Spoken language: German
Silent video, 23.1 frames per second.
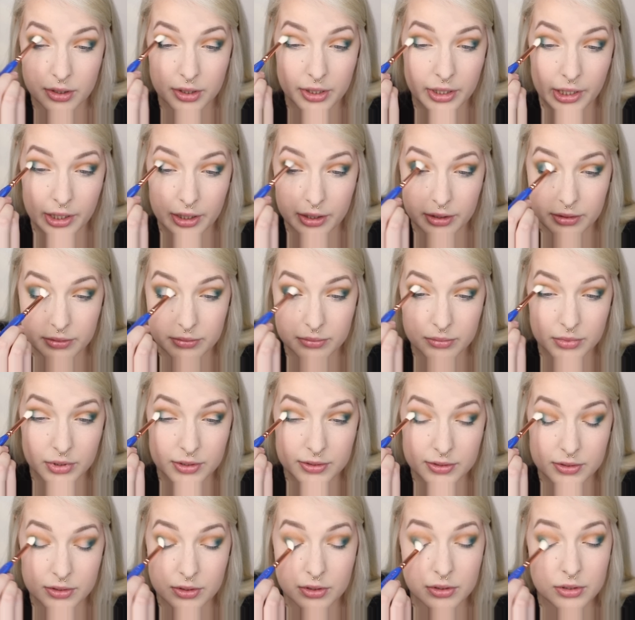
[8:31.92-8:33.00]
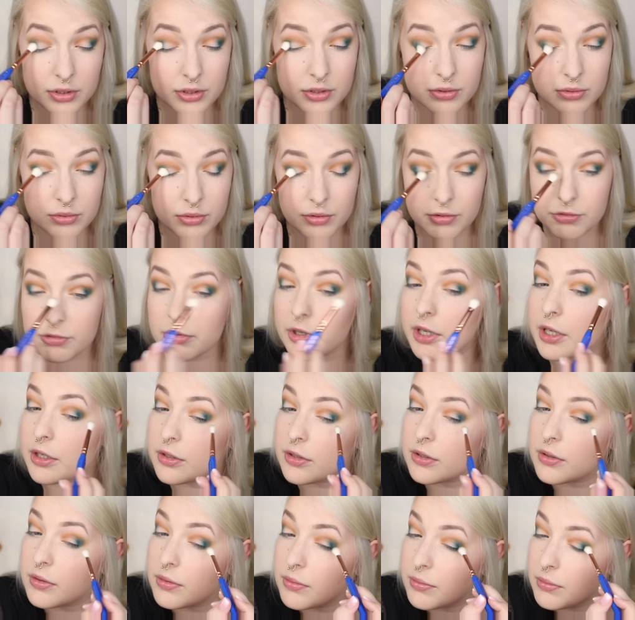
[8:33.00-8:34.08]
ja, mir das noch nicht so
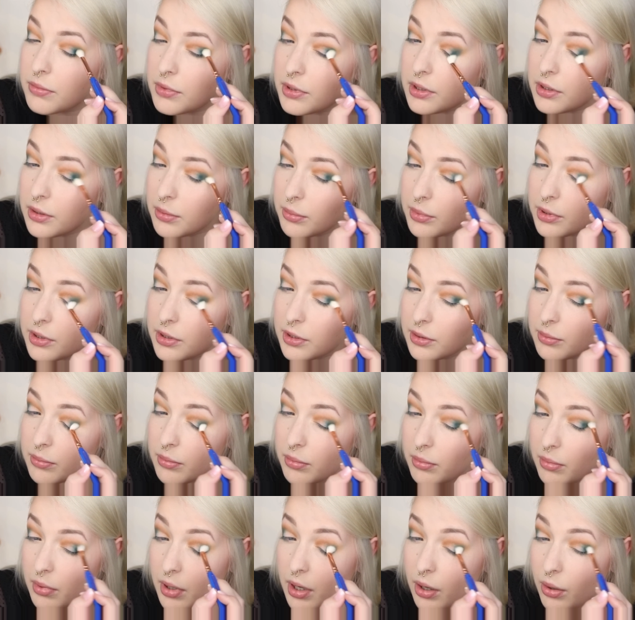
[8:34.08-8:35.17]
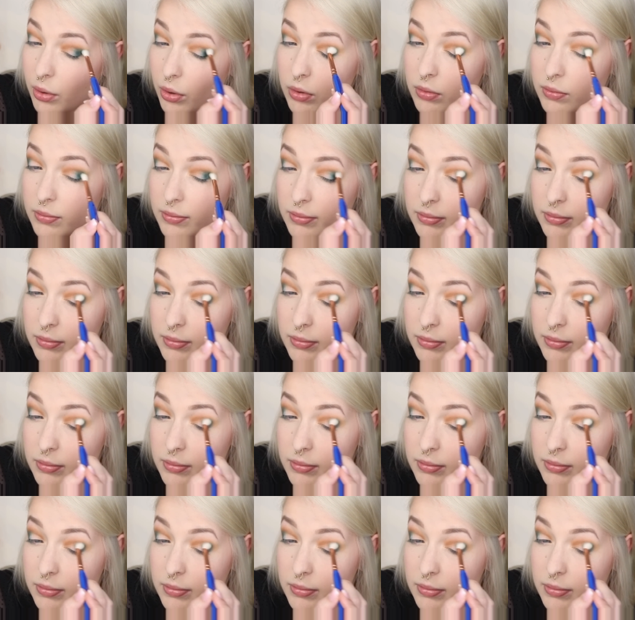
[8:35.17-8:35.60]
gefällt hier mit dem Blau.